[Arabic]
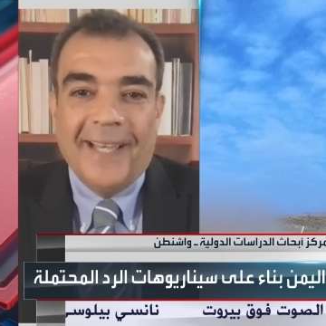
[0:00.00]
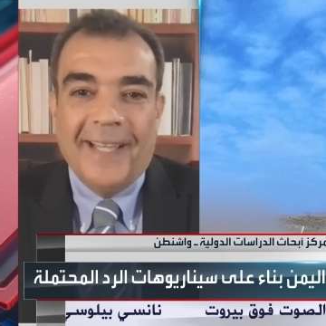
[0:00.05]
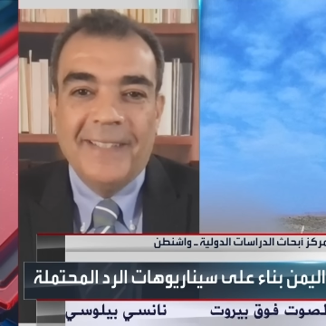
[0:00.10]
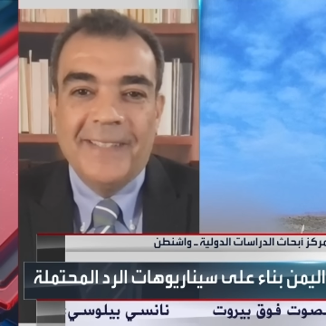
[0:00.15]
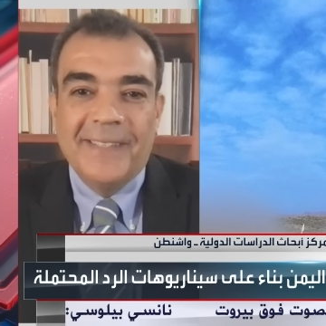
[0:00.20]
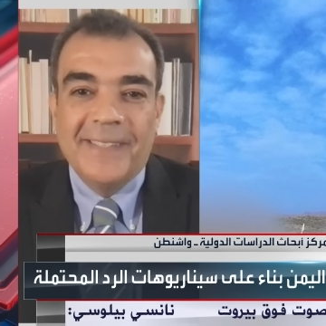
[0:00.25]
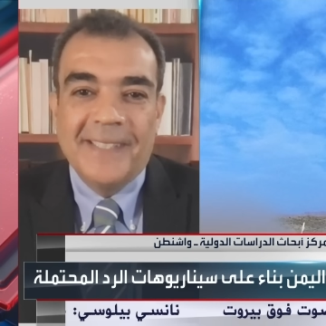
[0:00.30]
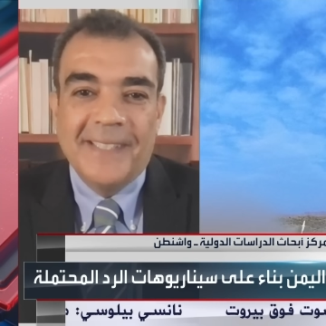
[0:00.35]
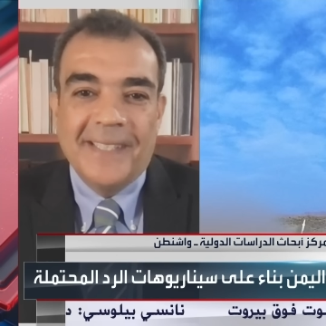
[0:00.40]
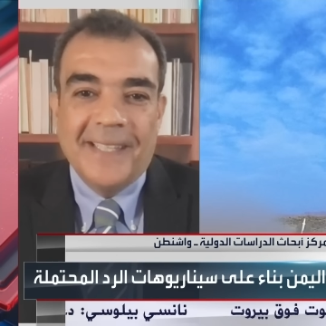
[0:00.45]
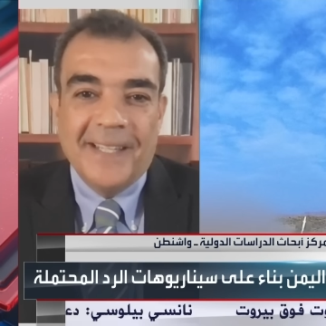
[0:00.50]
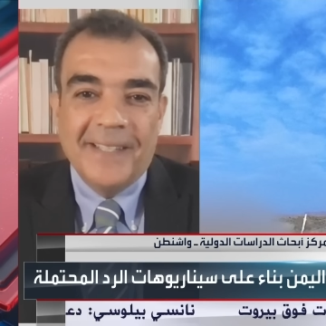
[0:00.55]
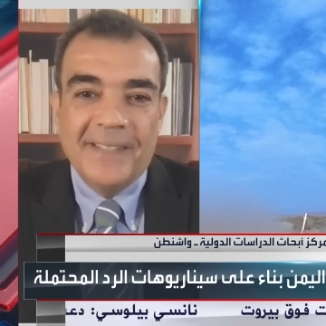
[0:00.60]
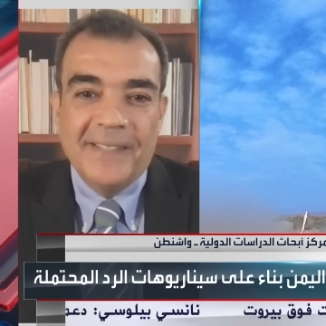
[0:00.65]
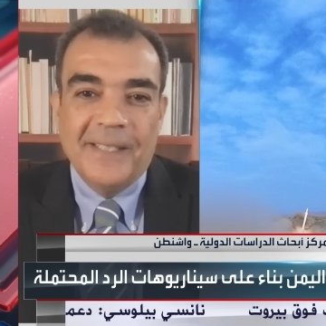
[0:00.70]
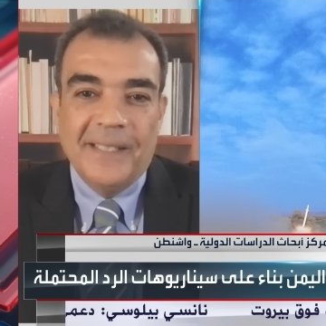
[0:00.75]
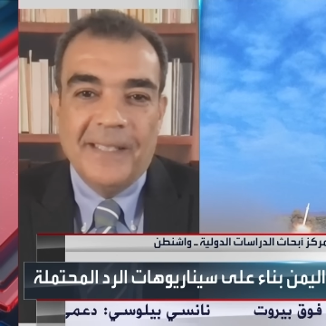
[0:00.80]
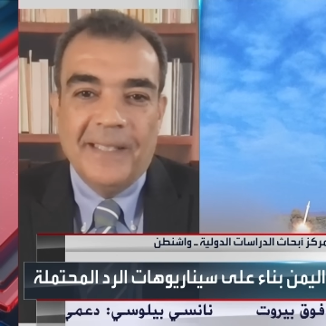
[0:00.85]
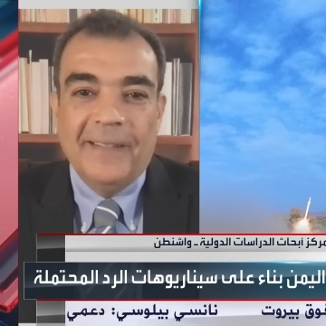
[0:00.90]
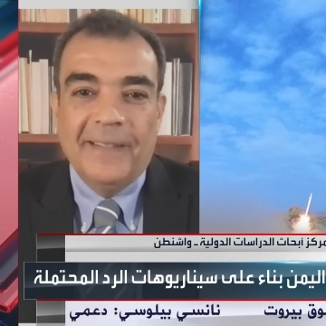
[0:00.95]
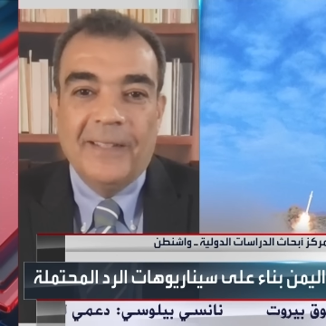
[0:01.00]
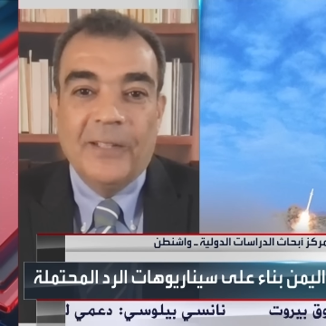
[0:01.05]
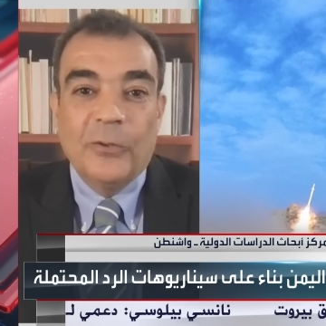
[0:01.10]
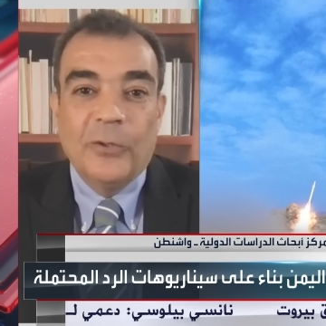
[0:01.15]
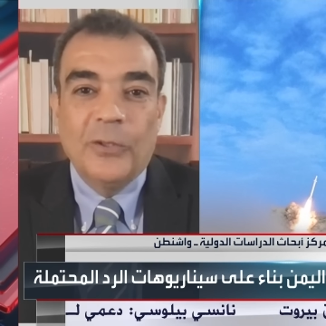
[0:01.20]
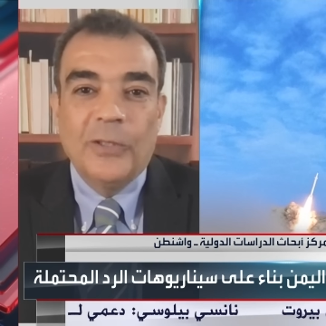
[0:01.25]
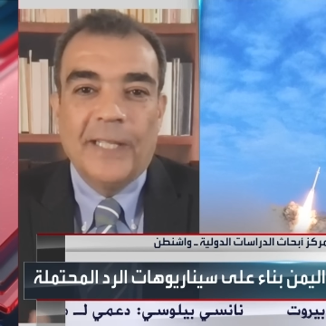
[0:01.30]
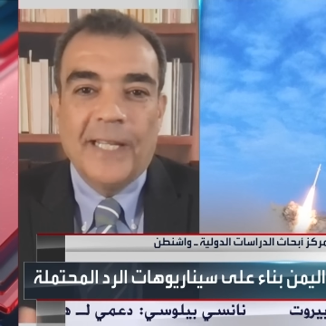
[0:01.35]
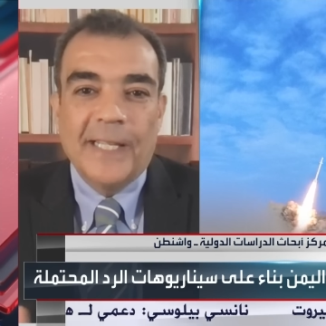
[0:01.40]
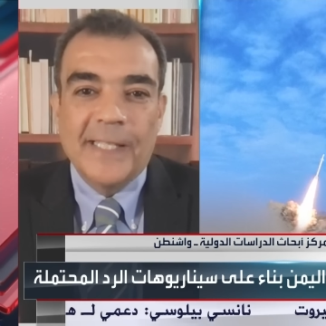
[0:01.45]
سياسي
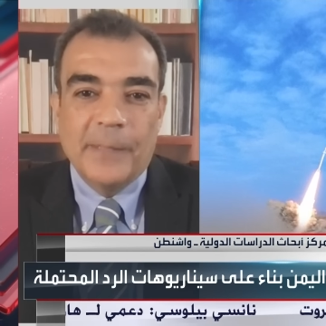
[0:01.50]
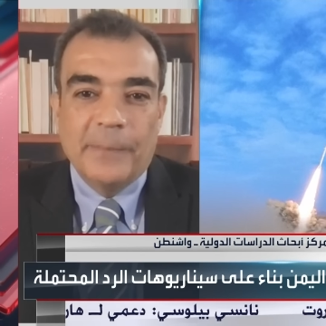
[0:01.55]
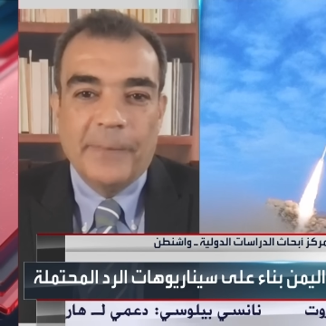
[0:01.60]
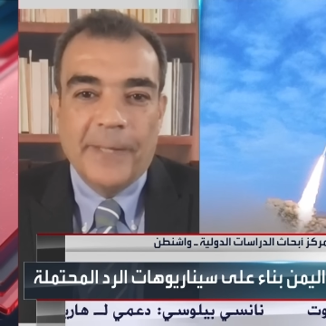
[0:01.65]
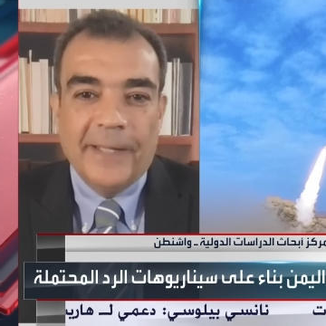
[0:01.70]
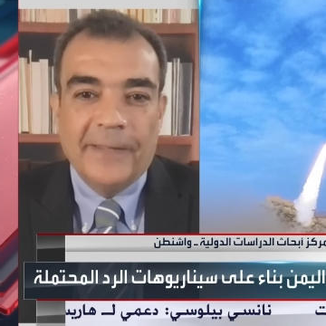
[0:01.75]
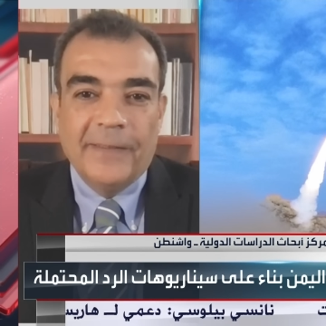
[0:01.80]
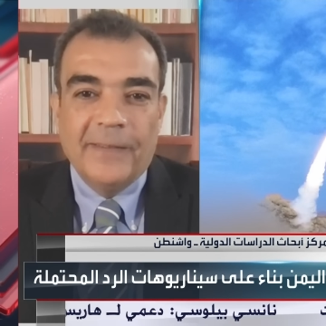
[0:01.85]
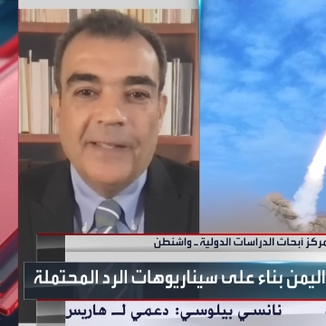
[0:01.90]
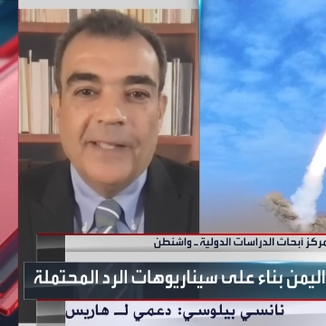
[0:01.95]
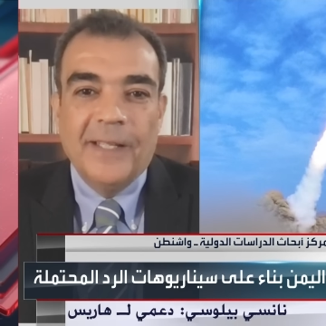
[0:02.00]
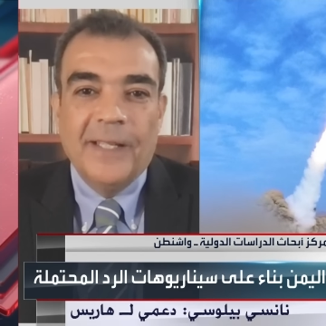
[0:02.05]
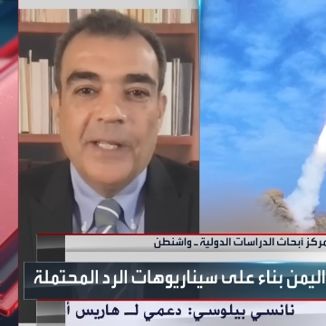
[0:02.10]
لكل الازمات